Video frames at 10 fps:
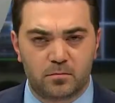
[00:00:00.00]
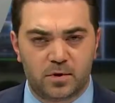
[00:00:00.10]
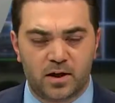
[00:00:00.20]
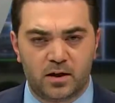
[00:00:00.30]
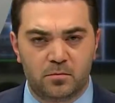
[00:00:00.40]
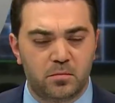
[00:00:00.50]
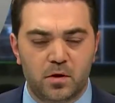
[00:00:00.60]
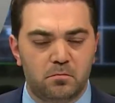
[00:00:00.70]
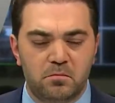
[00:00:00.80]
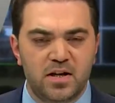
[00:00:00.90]
يعني
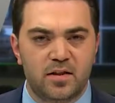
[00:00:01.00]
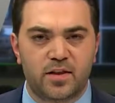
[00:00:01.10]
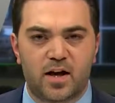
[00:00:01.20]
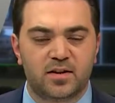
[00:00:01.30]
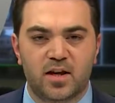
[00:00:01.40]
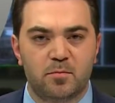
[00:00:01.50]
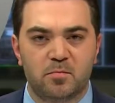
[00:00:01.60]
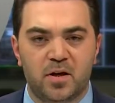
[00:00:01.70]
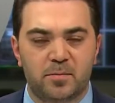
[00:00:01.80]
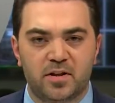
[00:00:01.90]
ما الذي عدا
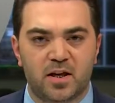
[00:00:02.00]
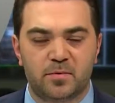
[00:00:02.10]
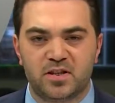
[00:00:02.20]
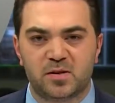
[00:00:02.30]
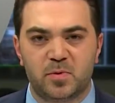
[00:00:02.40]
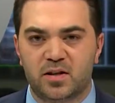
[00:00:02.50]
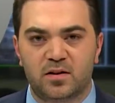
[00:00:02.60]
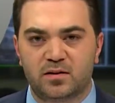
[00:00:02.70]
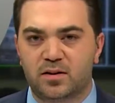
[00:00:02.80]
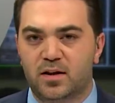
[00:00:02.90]
مما بدا بالنسبة
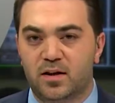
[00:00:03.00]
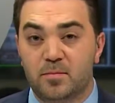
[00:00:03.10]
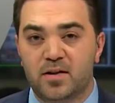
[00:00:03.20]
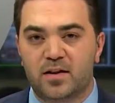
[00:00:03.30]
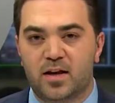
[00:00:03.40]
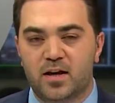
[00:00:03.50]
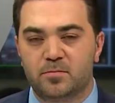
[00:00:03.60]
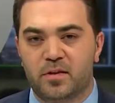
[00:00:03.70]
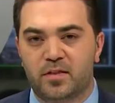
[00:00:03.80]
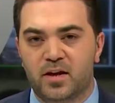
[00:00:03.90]
للاحتلال لماذا
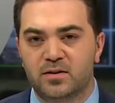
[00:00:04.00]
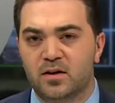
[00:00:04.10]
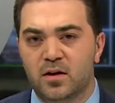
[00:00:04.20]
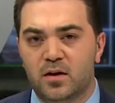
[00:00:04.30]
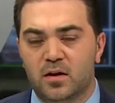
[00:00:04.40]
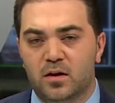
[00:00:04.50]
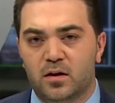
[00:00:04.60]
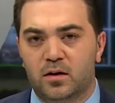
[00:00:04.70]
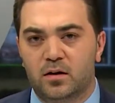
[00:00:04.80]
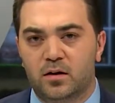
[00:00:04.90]
الآن بالذات آه،
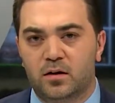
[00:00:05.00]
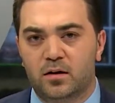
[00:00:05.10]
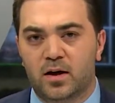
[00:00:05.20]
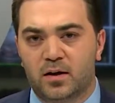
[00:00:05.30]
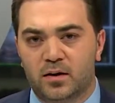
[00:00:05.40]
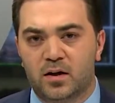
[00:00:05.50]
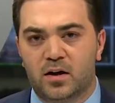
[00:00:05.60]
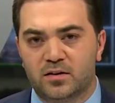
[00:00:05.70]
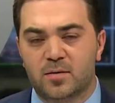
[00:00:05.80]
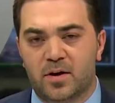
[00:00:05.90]
آه، آه، يعني
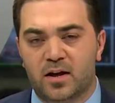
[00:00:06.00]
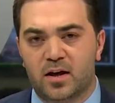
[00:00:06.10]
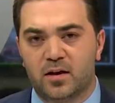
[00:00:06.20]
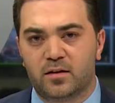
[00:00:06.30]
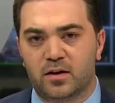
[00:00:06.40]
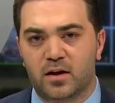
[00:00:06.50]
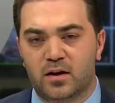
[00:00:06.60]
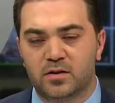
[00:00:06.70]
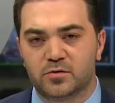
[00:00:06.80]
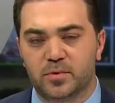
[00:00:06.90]
أقدم على هذه
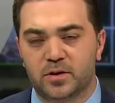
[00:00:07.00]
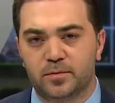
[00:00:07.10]
الهجمة